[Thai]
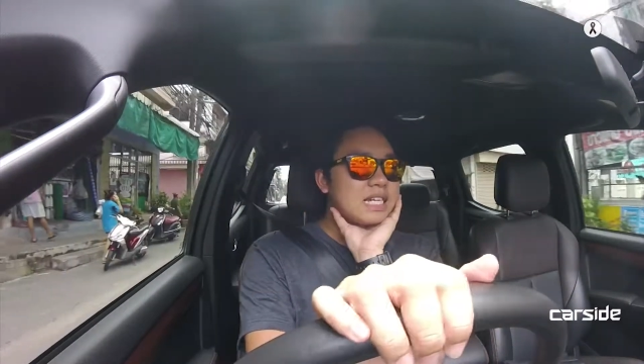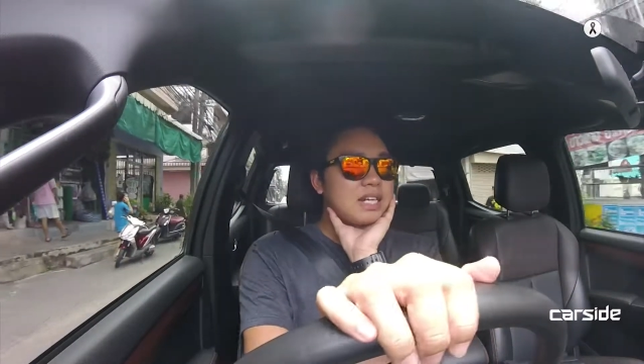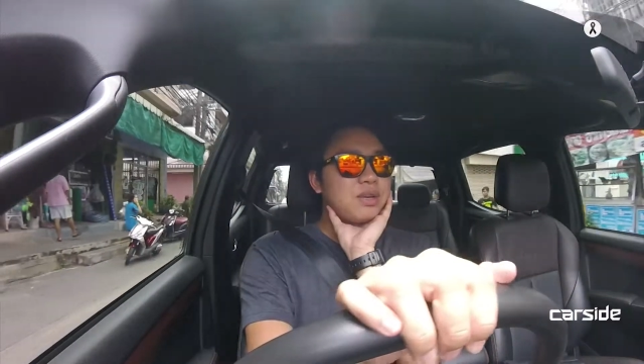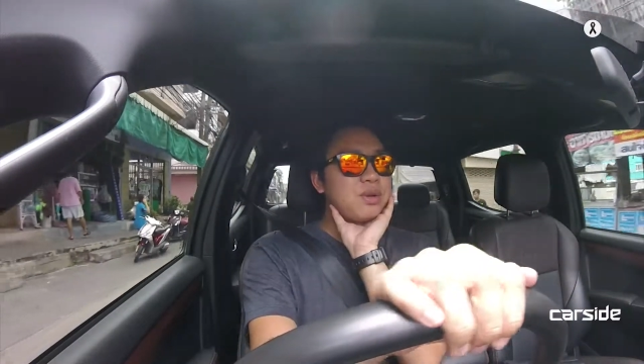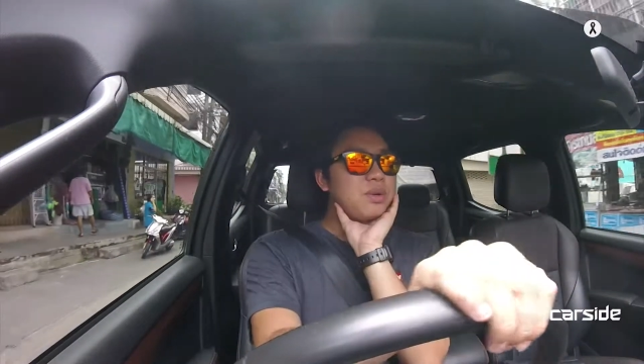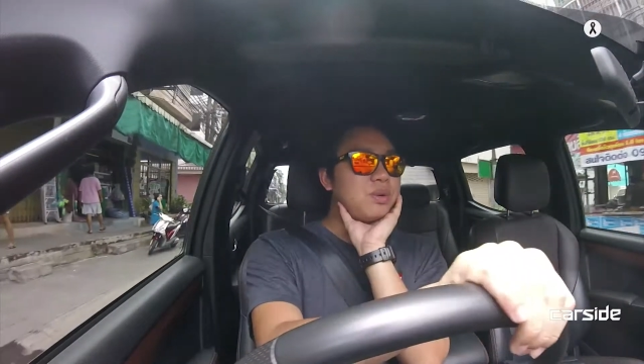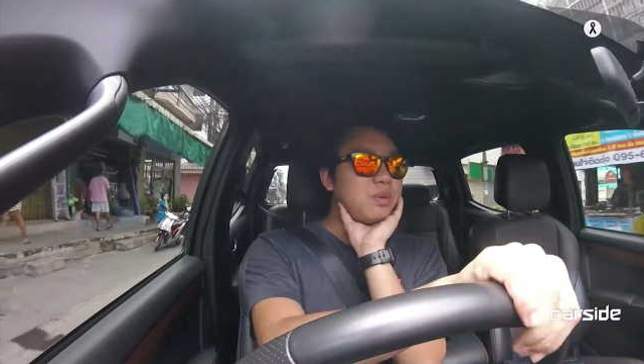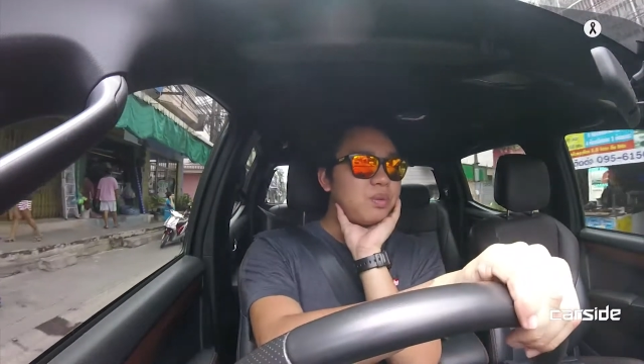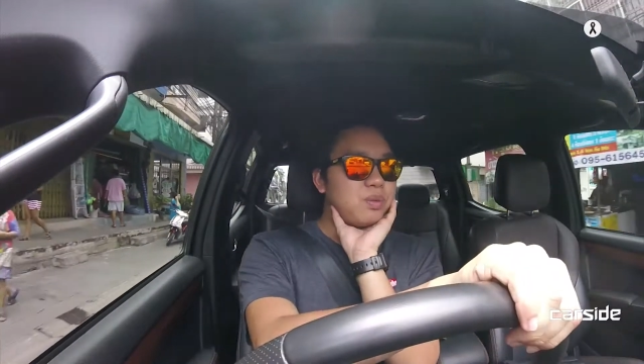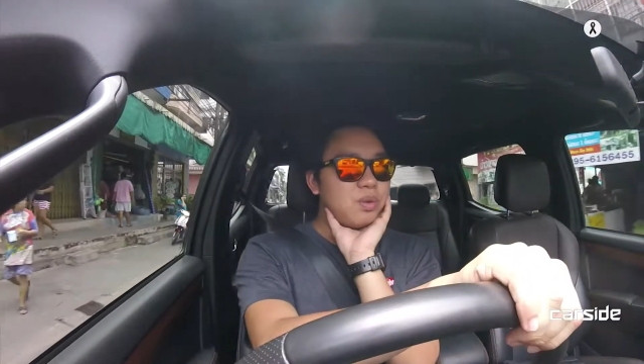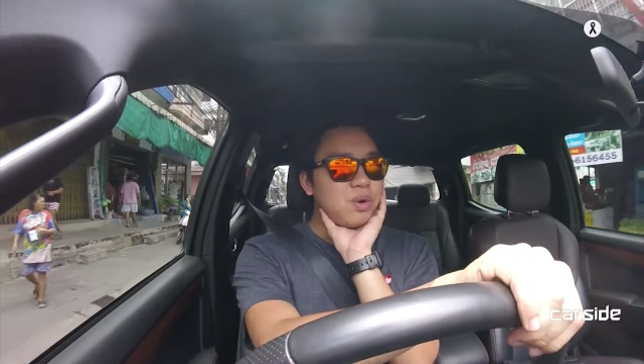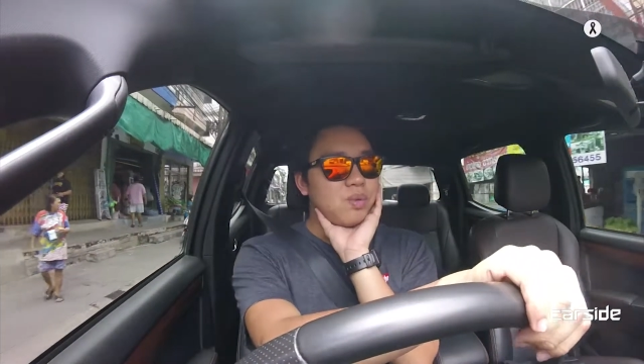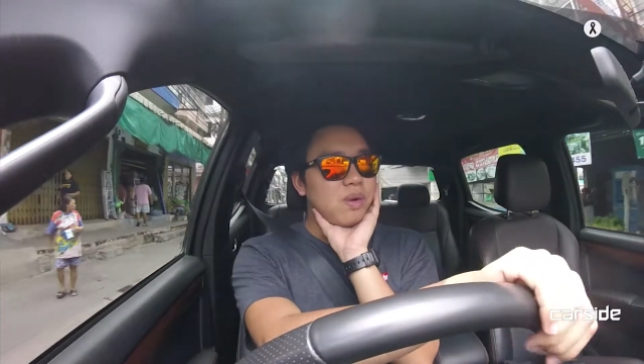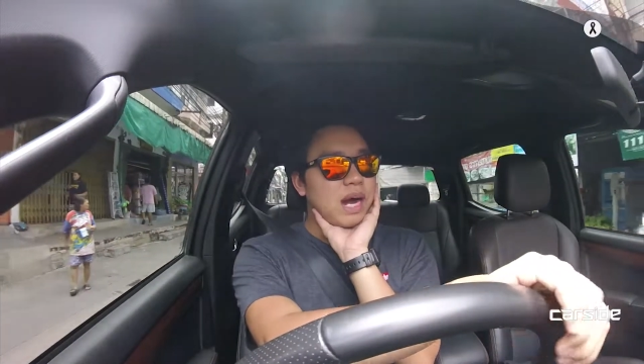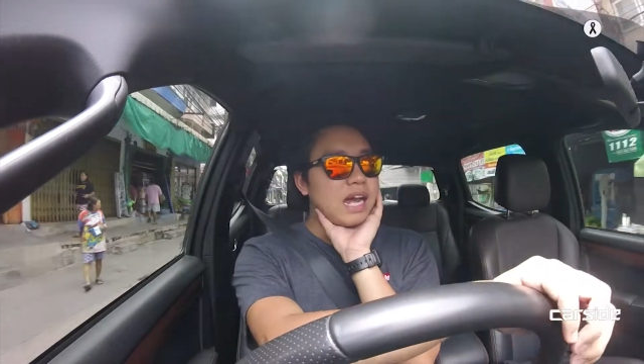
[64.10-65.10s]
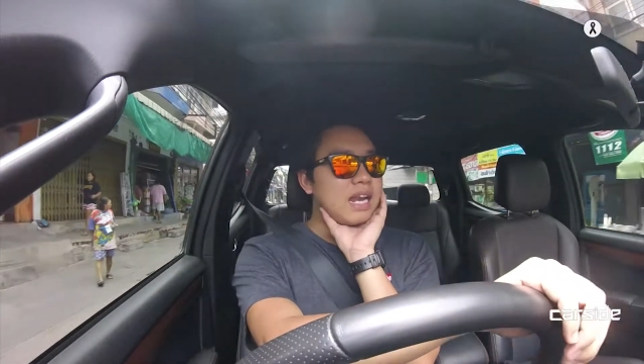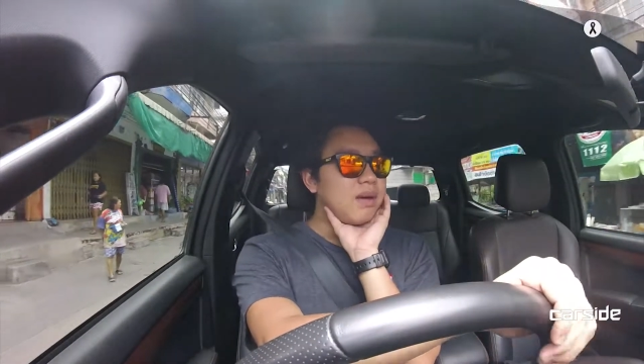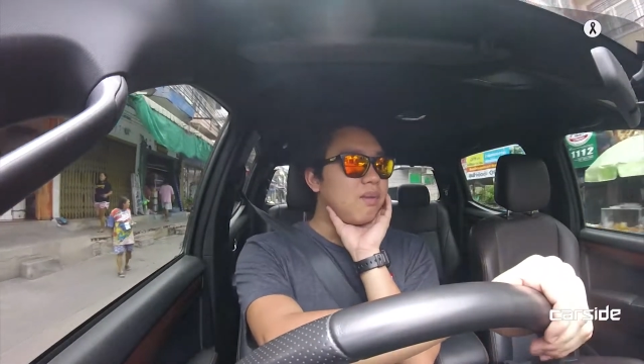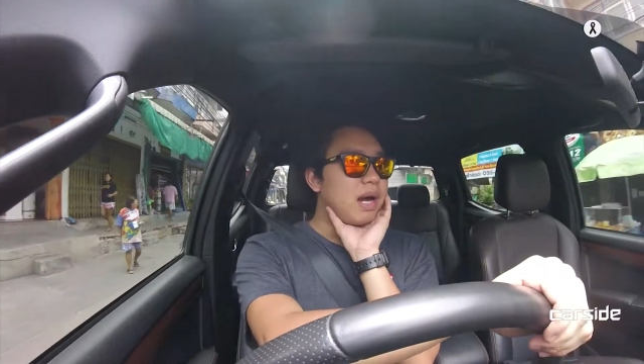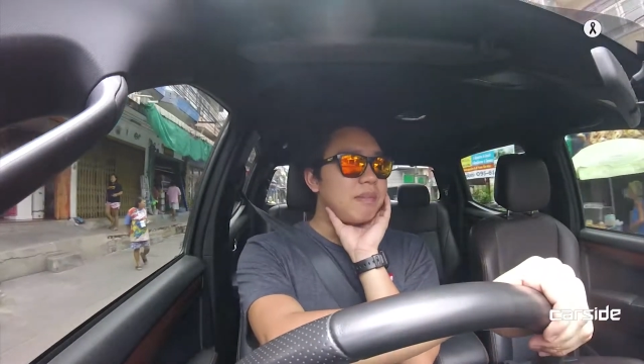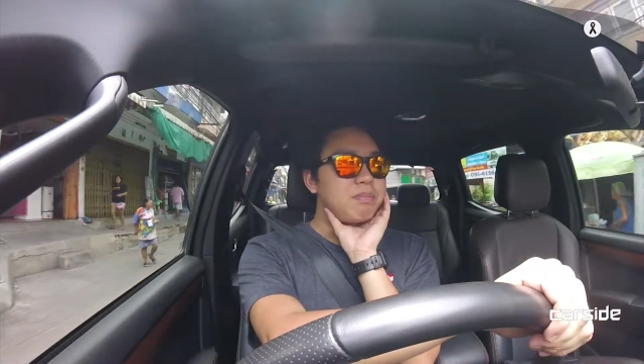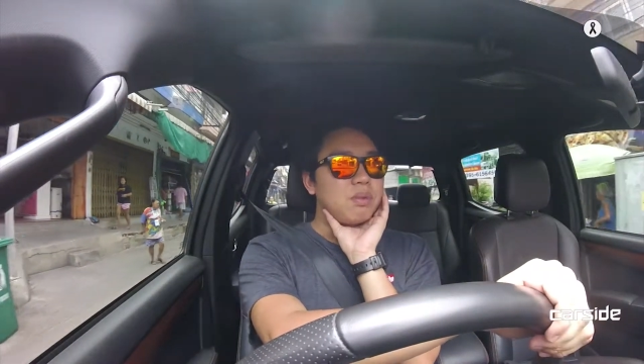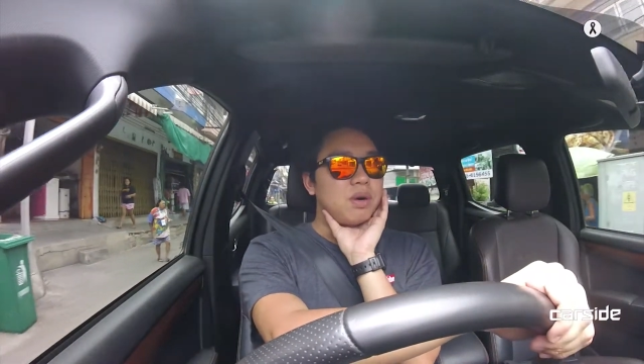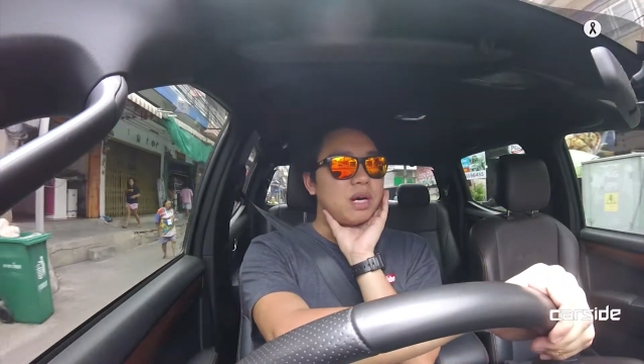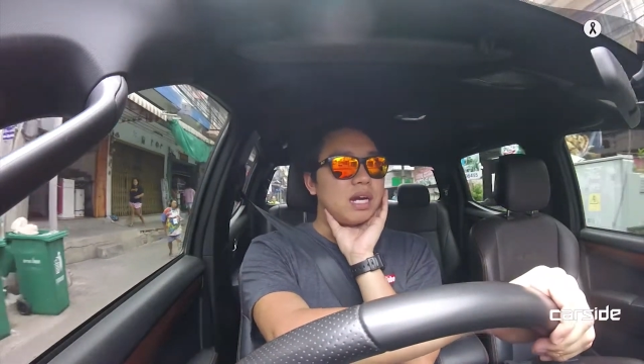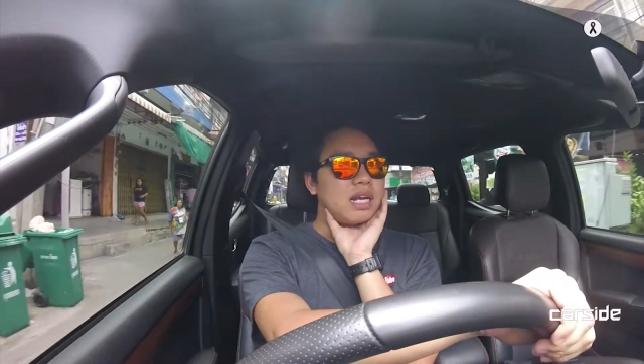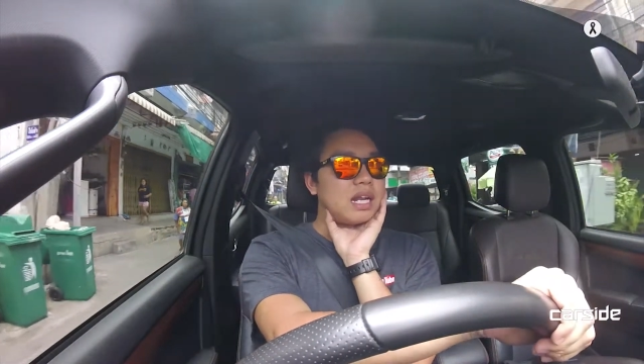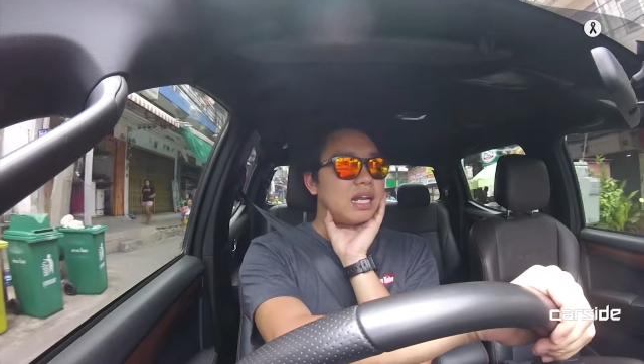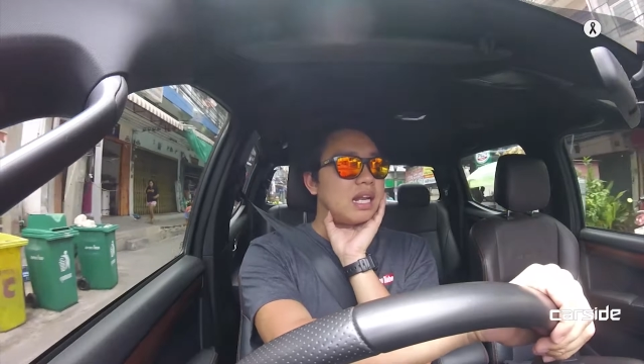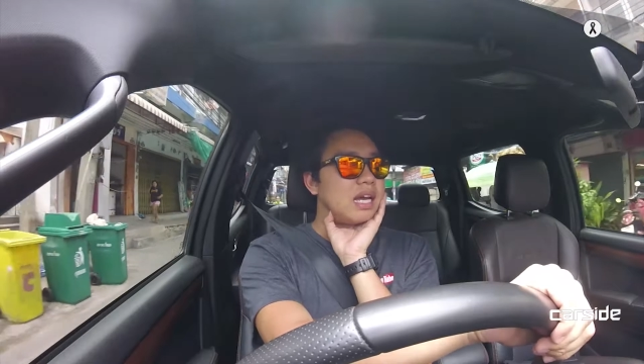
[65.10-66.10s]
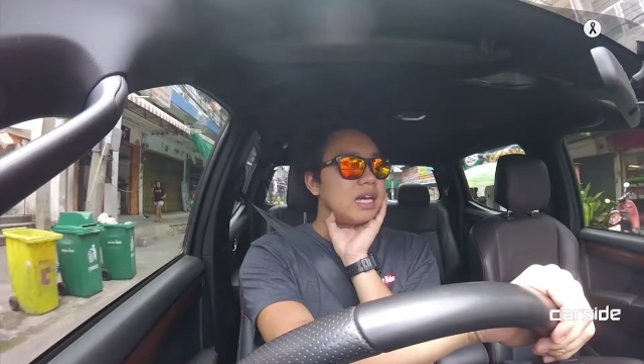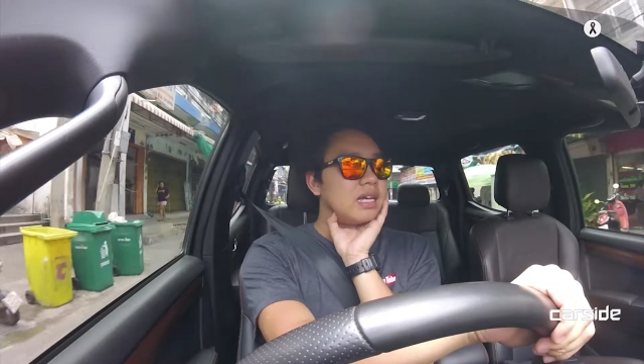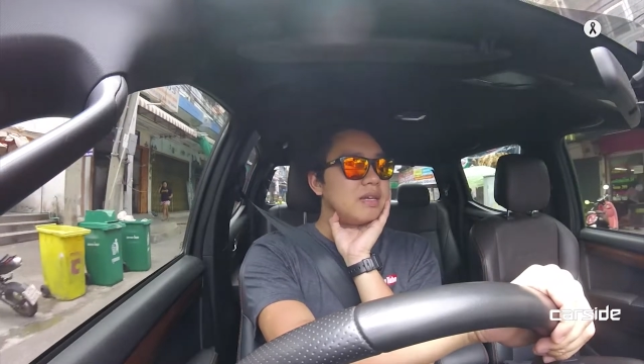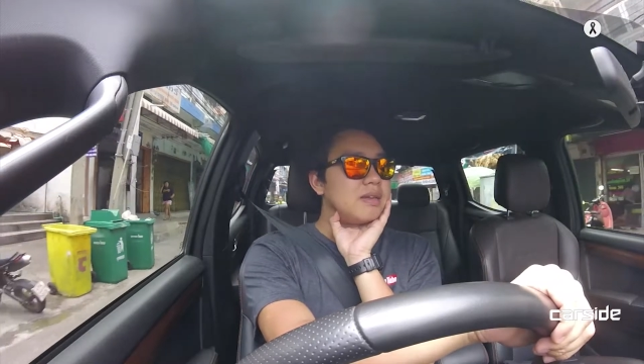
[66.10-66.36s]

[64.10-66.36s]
จะดูวุ่นวายและวายป่วงขนาดไหน